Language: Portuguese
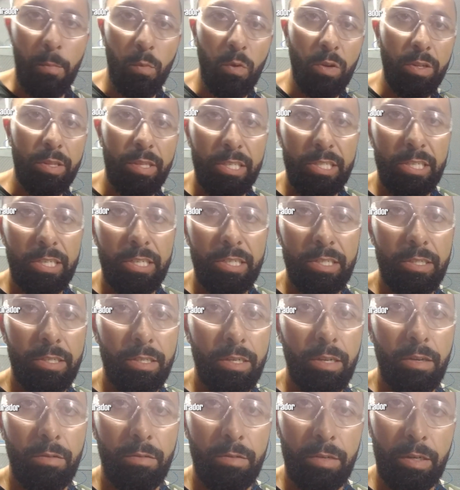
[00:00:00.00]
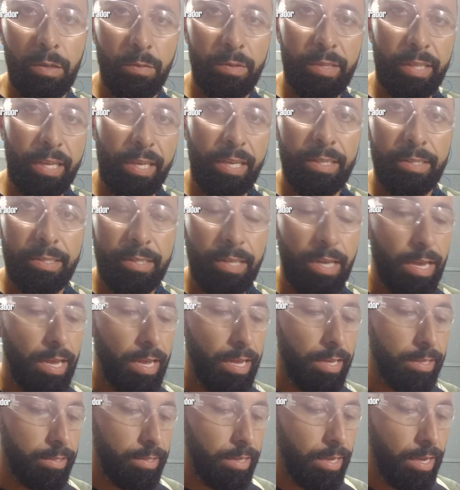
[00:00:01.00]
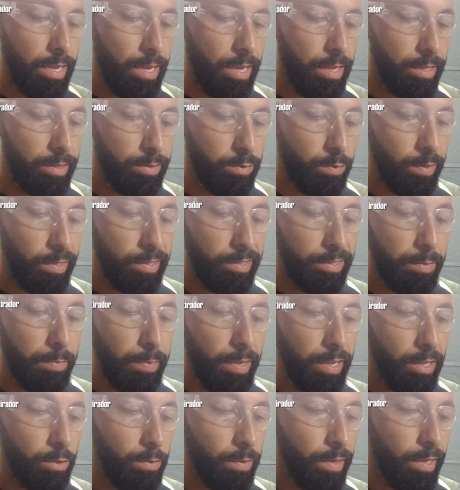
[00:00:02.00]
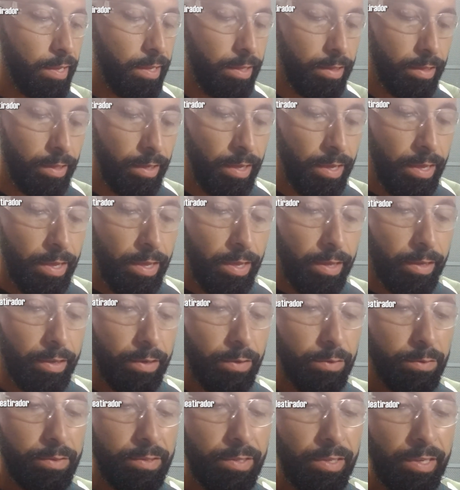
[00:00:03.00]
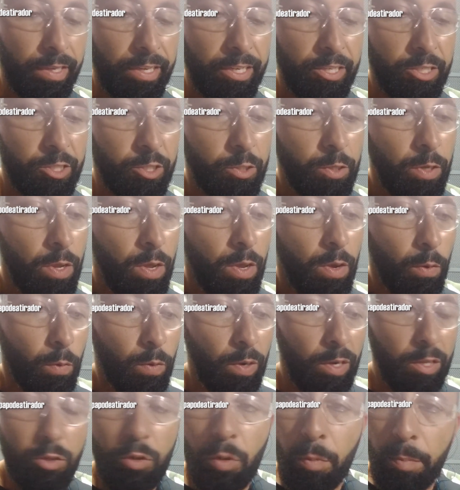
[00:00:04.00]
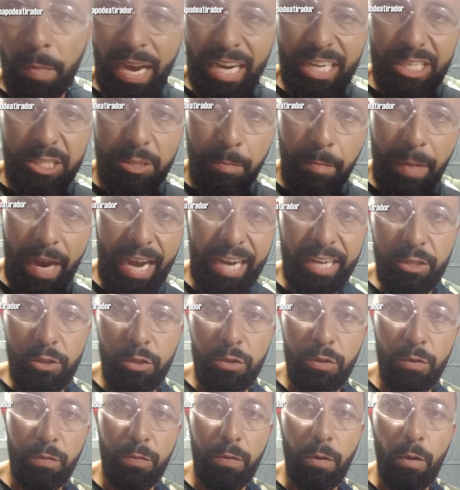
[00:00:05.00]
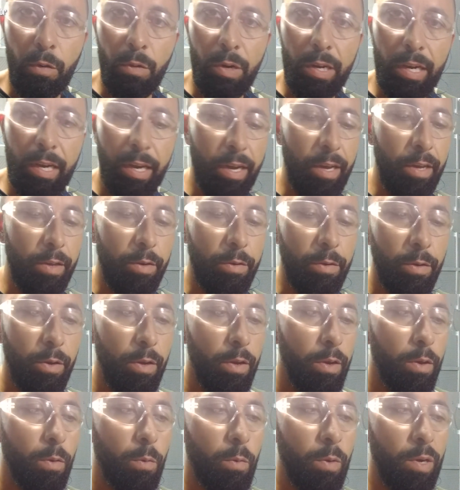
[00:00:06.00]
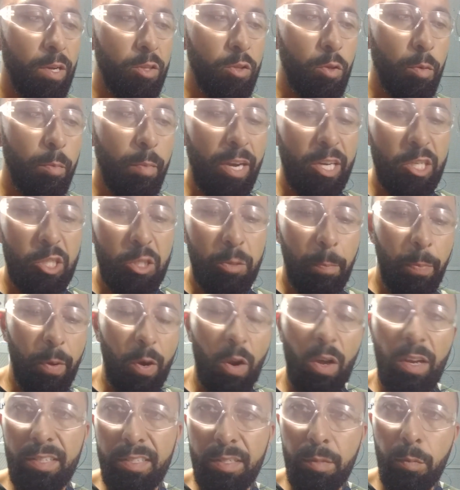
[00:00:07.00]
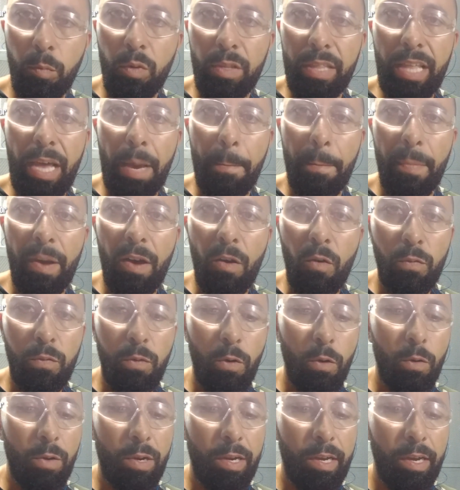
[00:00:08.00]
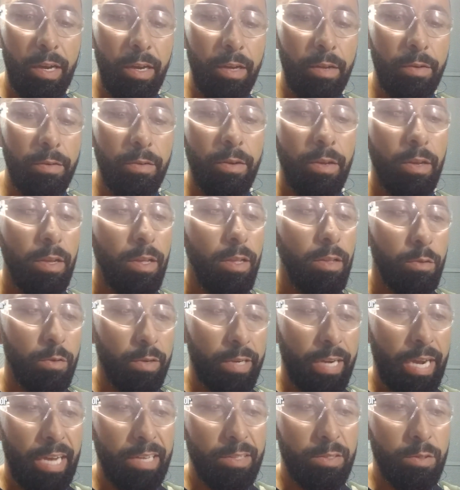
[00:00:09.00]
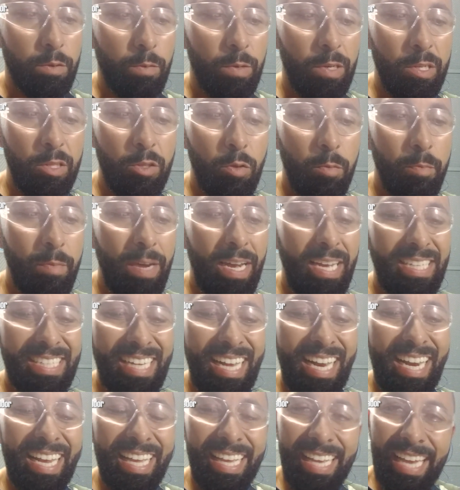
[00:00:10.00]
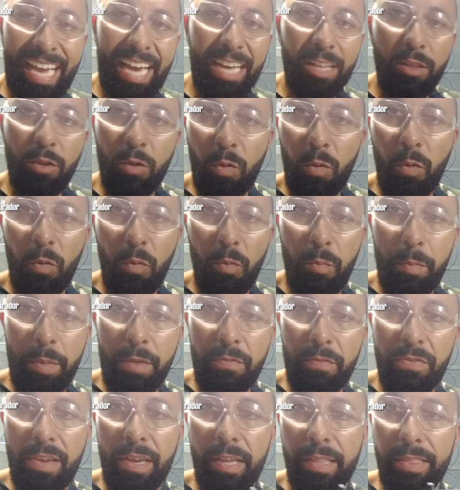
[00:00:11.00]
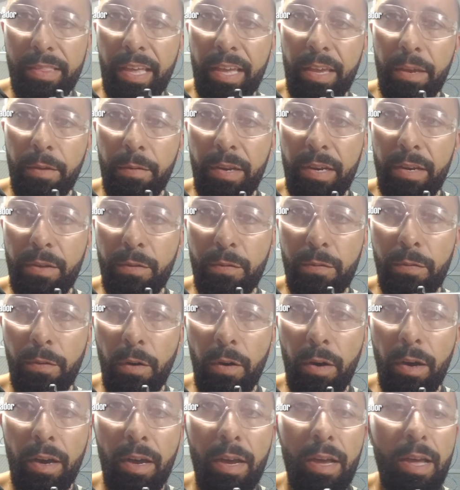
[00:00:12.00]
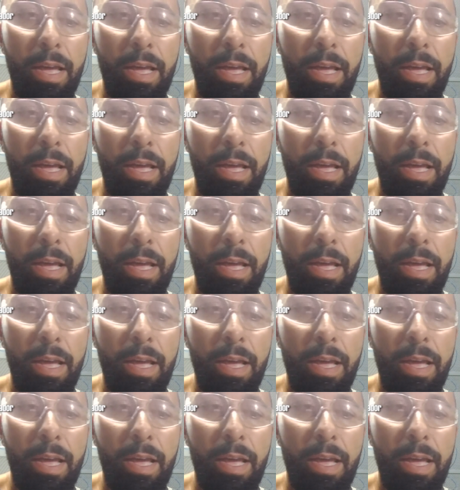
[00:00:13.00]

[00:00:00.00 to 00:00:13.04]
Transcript: muita gente não, não tem essa, essa, esse conhecimento ainda, que é o seguinte. Quanto mais baixo for o cano, quanto mais próximo da mão for o cano, no caso, quanto mais alinhado com um beaver tail ele for,